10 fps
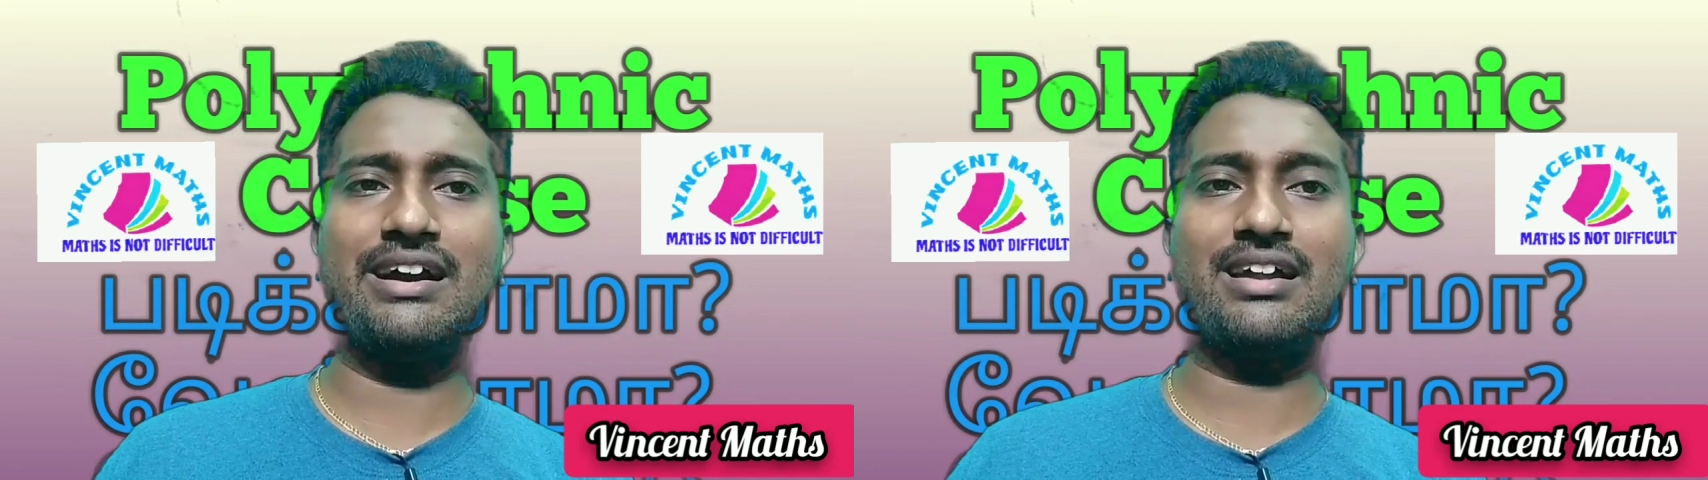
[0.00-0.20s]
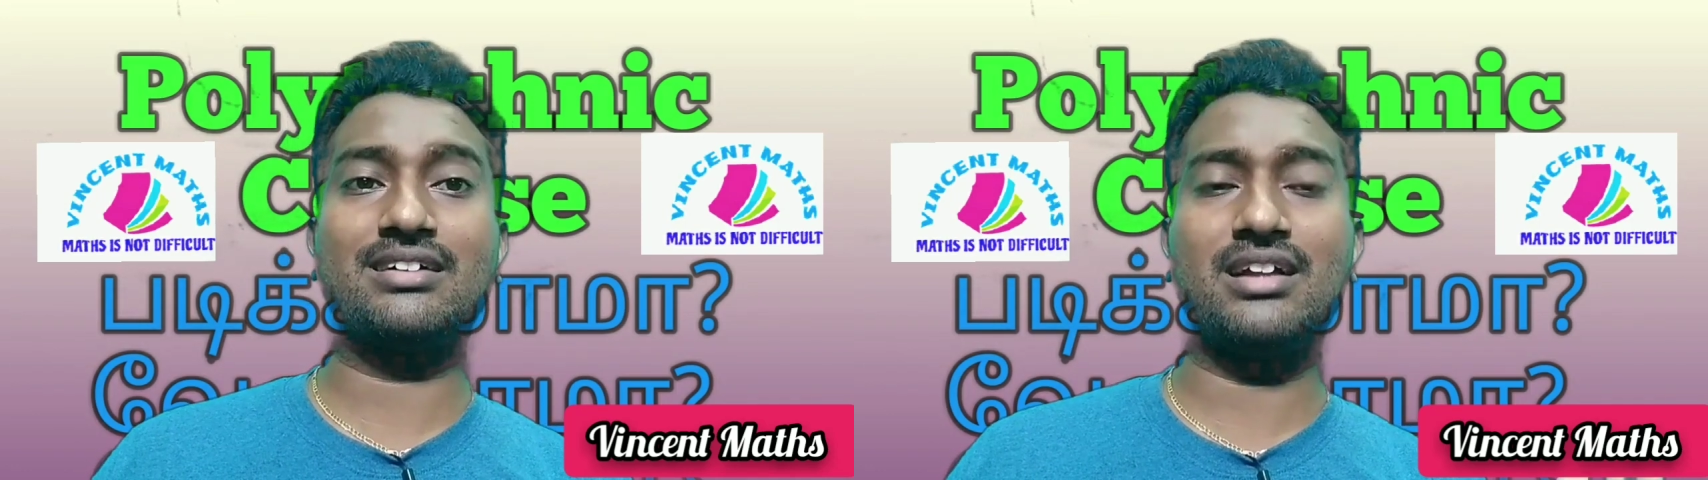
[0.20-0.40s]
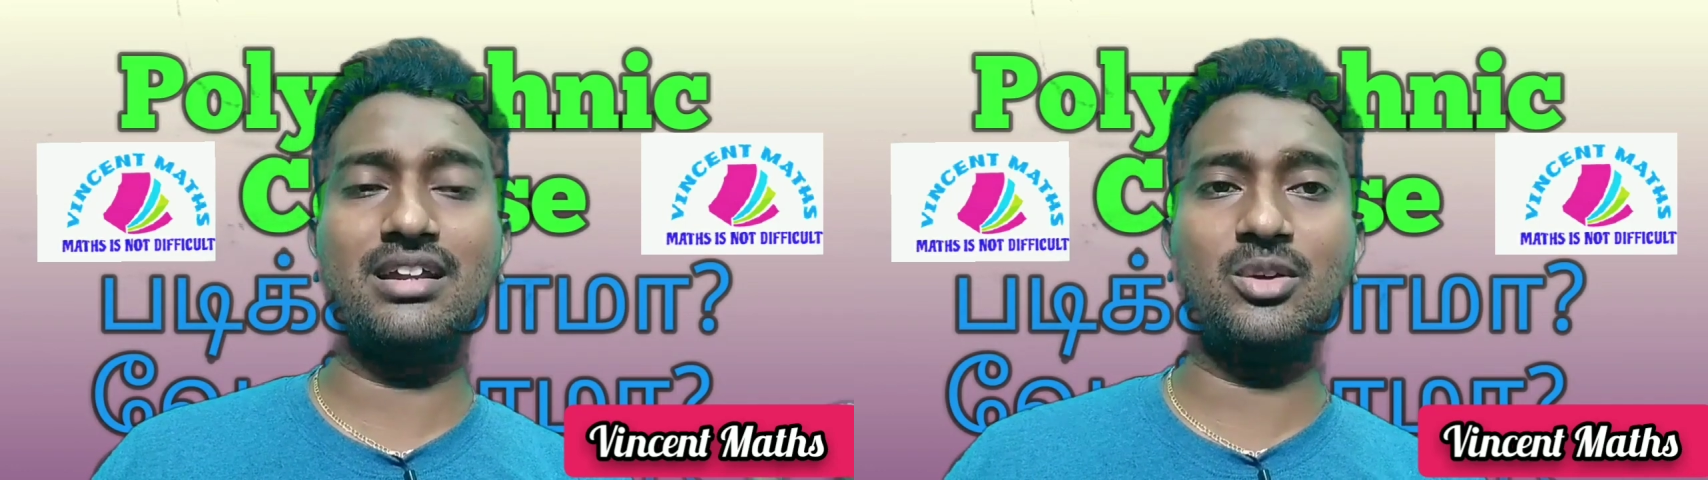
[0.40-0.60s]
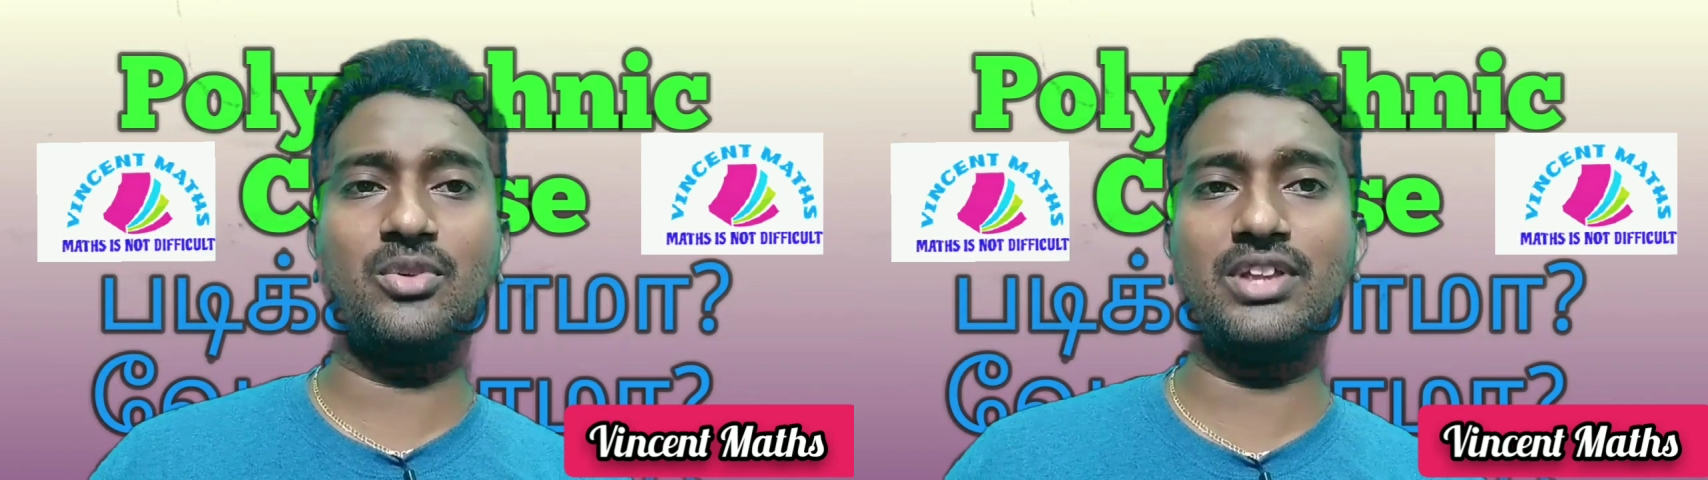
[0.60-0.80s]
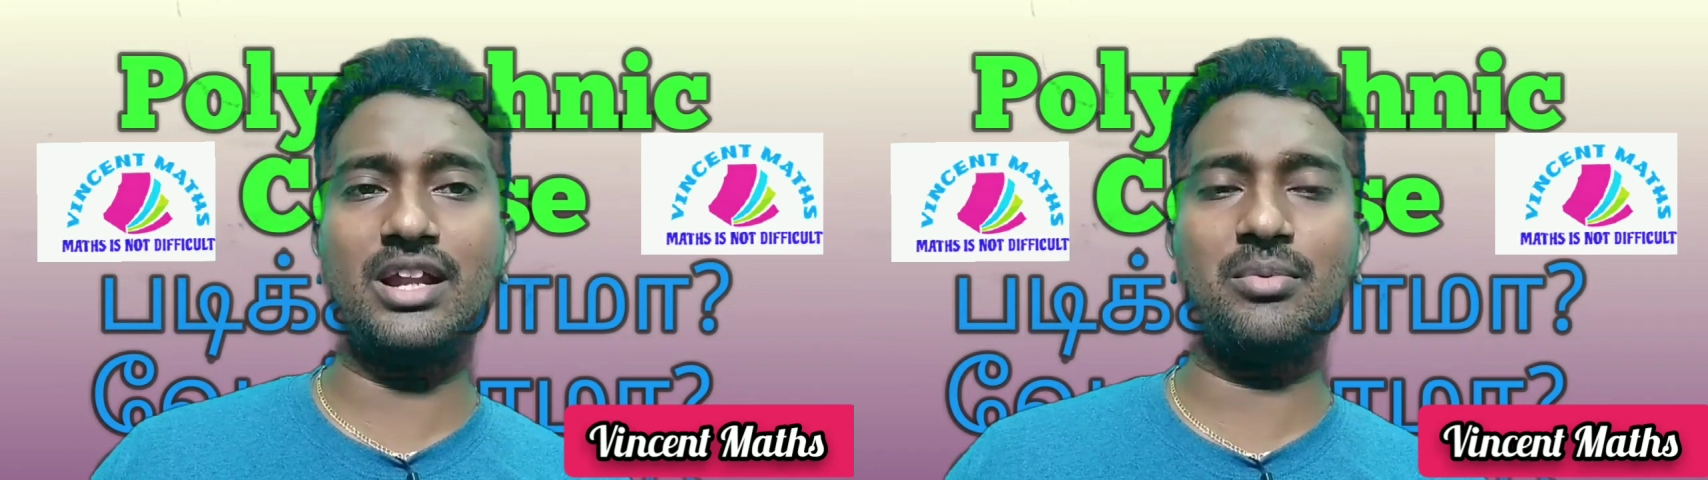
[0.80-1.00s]
டைரெக்டாக
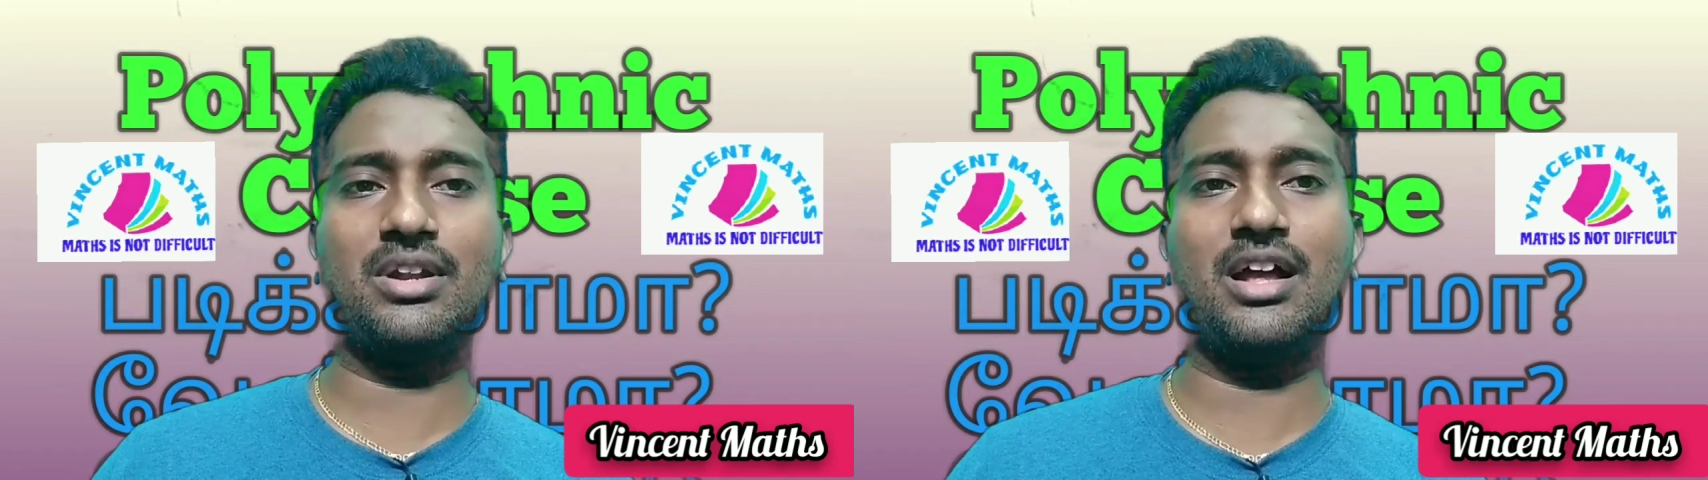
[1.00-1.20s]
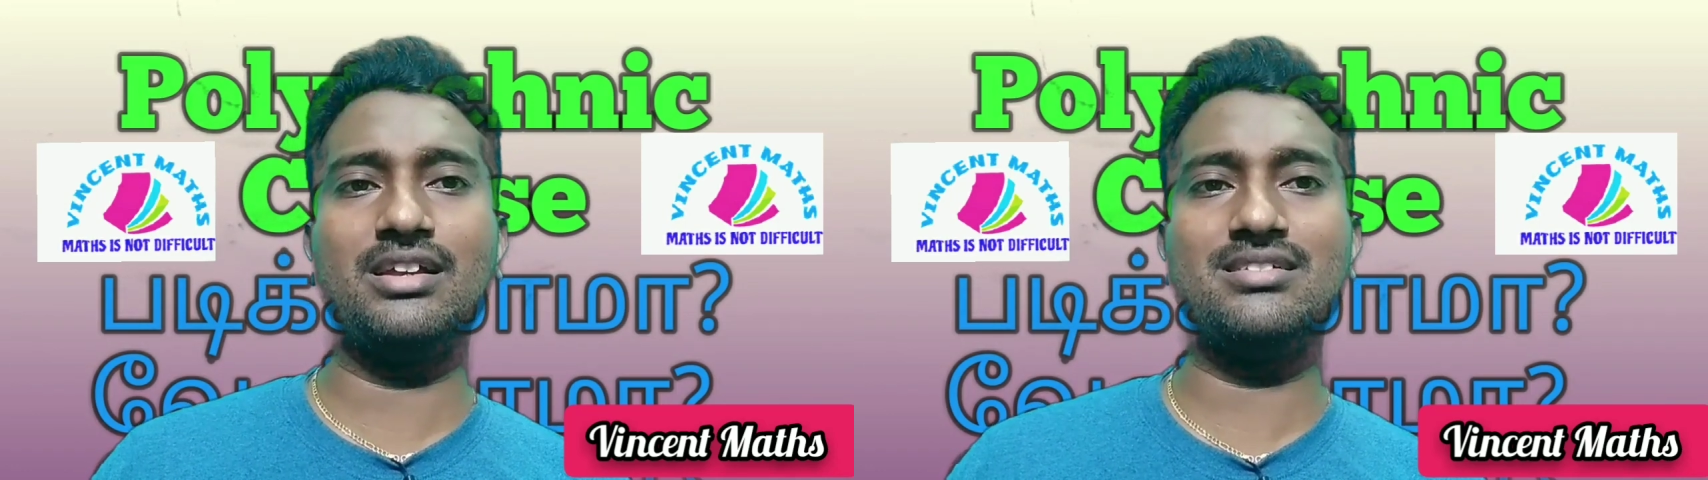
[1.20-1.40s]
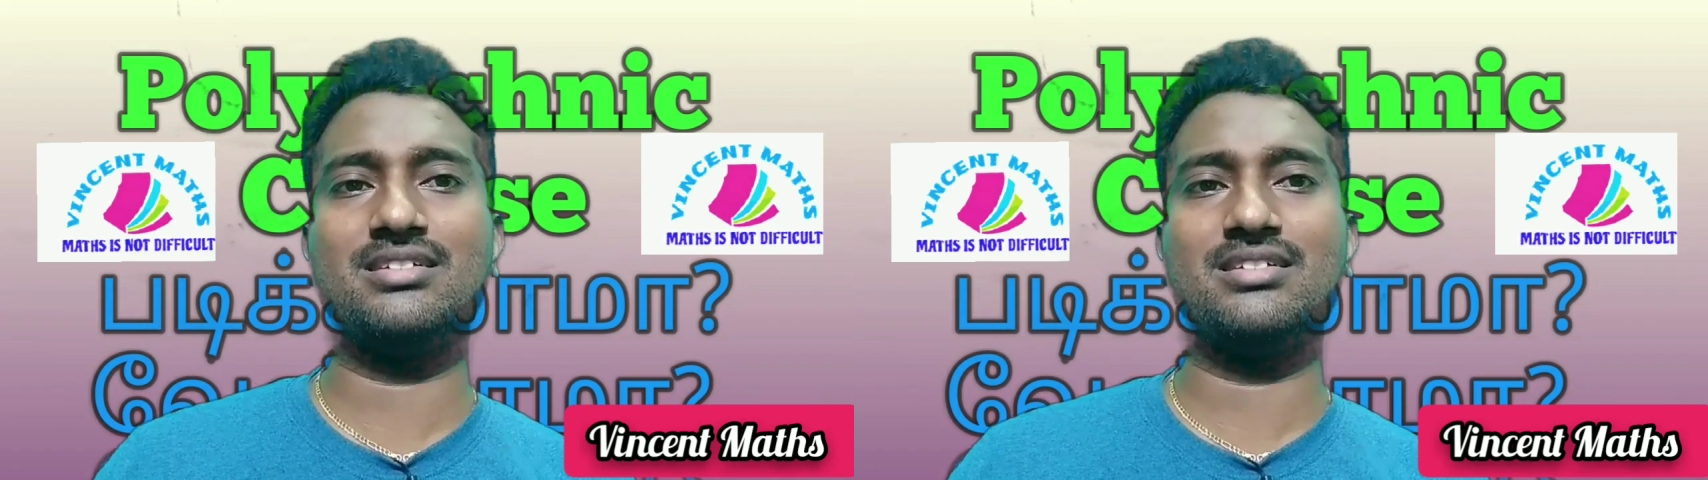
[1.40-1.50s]
நீங்கள் வந்து என்ன பண்ணலாம்